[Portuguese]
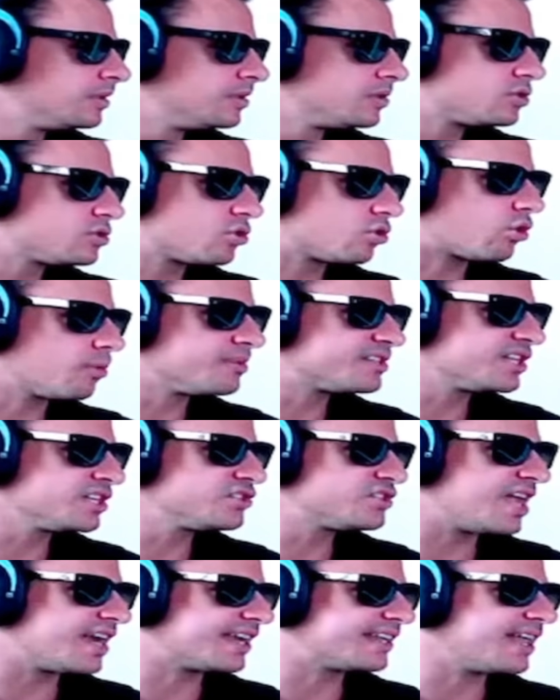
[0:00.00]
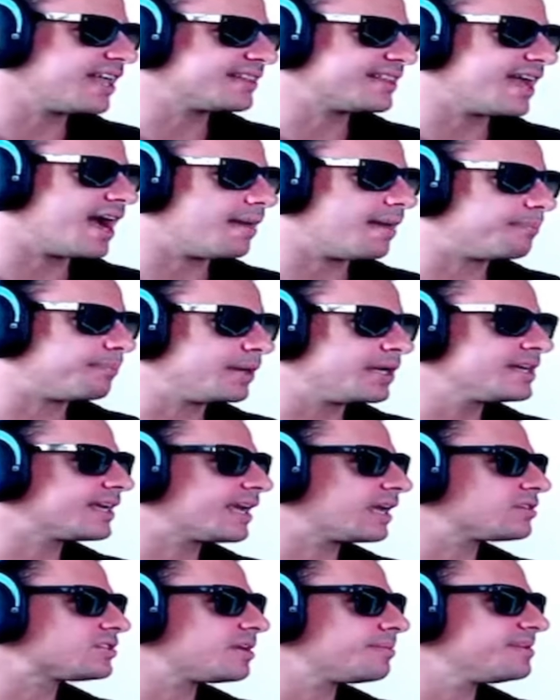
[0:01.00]
Estou começando a estudar aqui da Terra Plana e
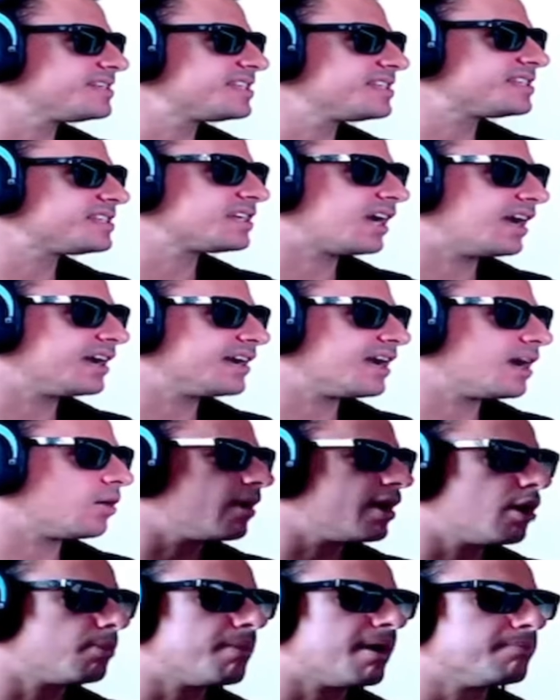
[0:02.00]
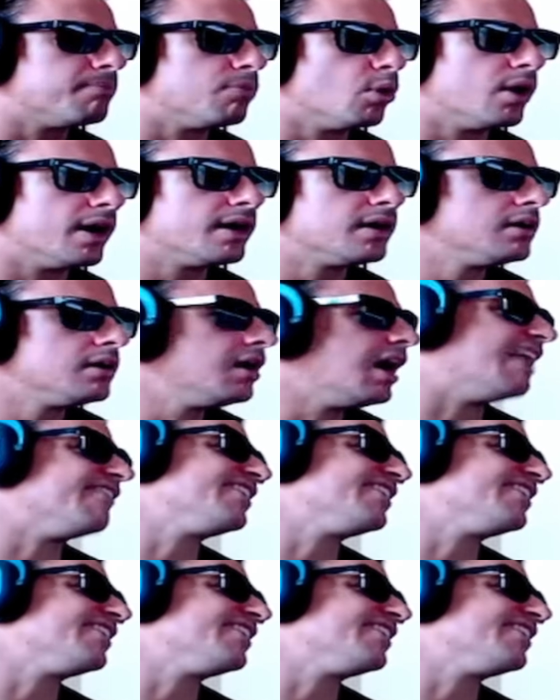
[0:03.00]
quero saber se esse canal é uma boa. Ah,